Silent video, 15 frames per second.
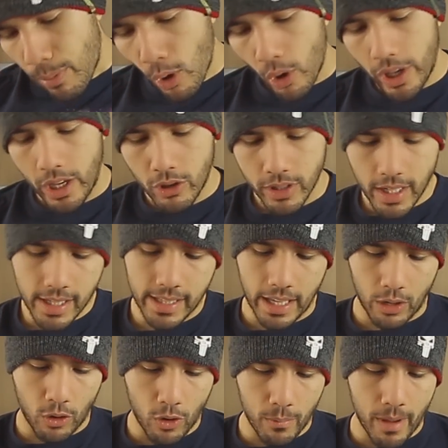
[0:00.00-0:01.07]
Poi, cos'è
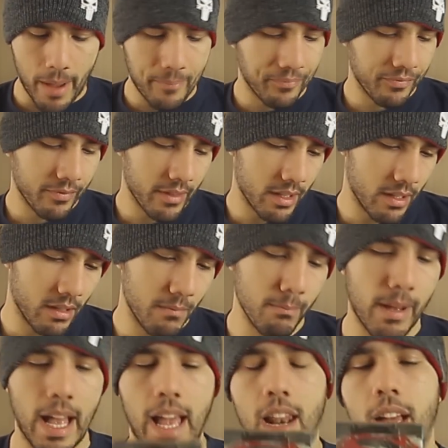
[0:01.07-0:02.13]
sta roba?
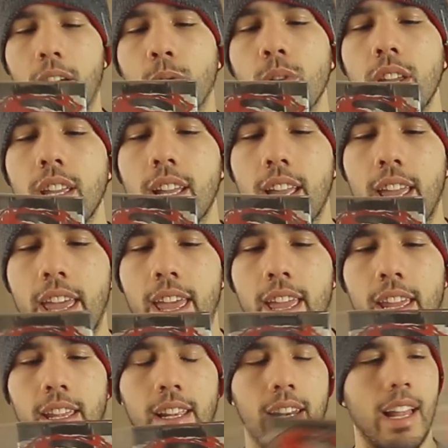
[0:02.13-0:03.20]
ba allora, qui
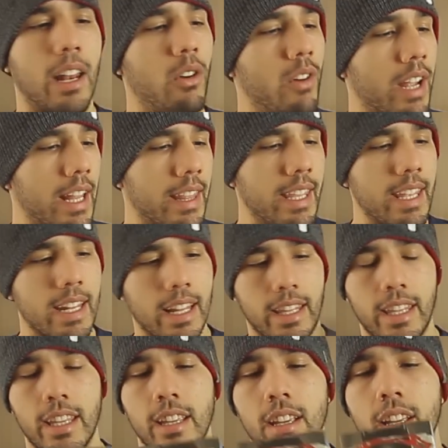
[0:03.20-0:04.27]
è, la locandina
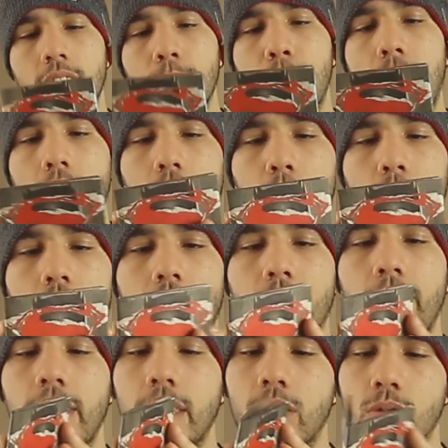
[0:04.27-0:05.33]
di
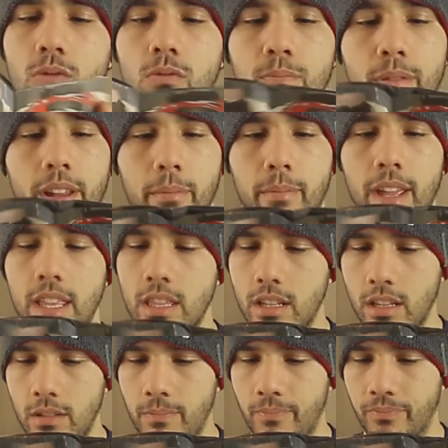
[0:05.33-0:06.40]
Batman v
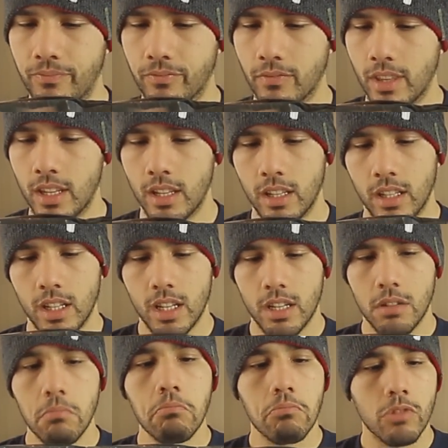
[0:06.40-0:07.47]
Superman.
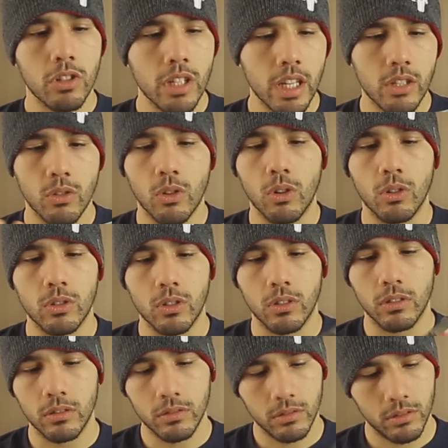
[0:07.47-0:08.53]
Cos'è sto
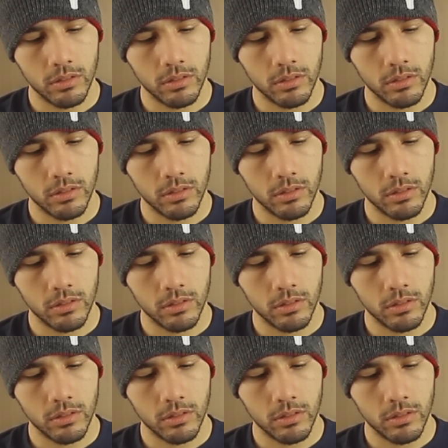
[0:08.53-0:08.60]
coso?